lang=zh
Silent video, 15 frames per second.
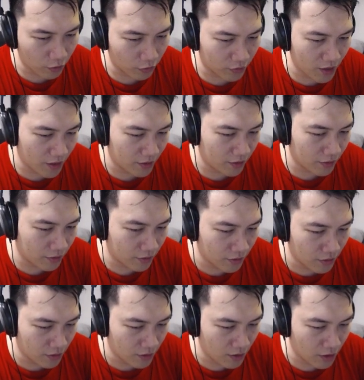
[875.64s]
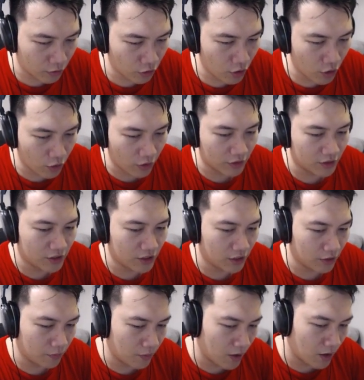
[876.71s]
龙蛋也退环境
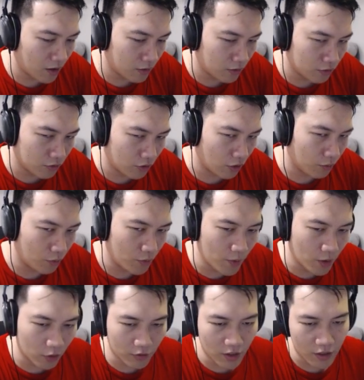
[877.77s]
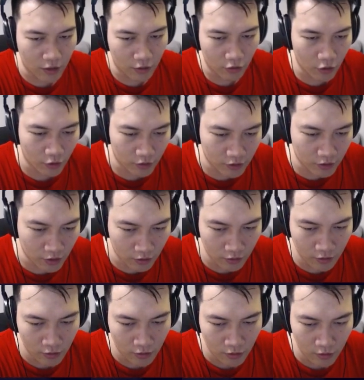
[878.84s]
了吧？哦，魔暴龙蛋也退环境了，
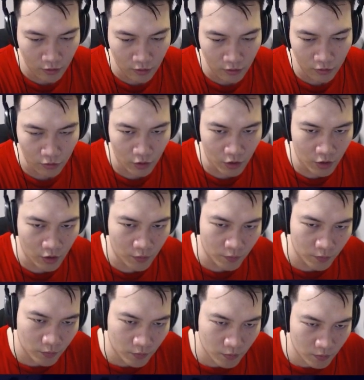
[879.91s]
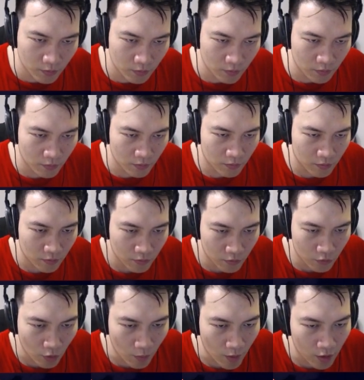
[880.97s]
所以
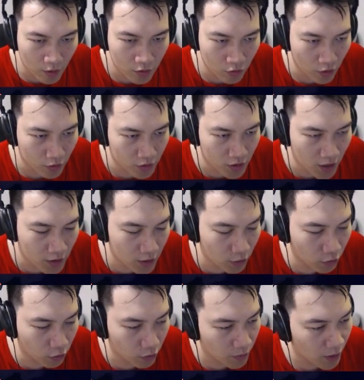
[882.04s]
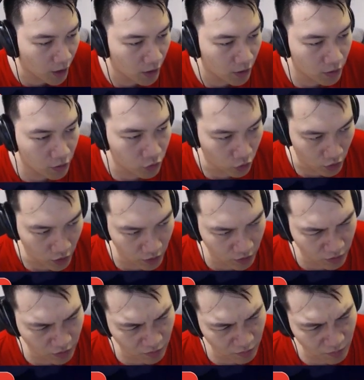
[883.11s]
对吧？对吧？这是安哥洛的牌，所以
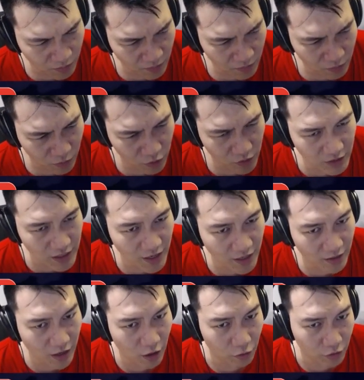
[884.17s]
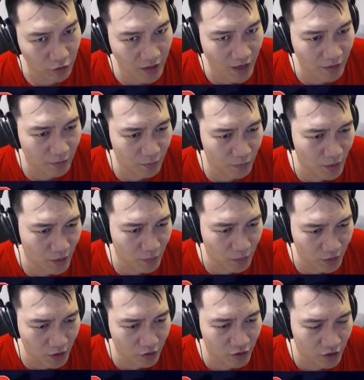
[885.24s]
就是现在好的蛋变得比
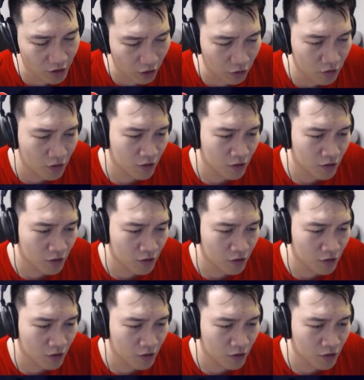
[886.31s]
较少，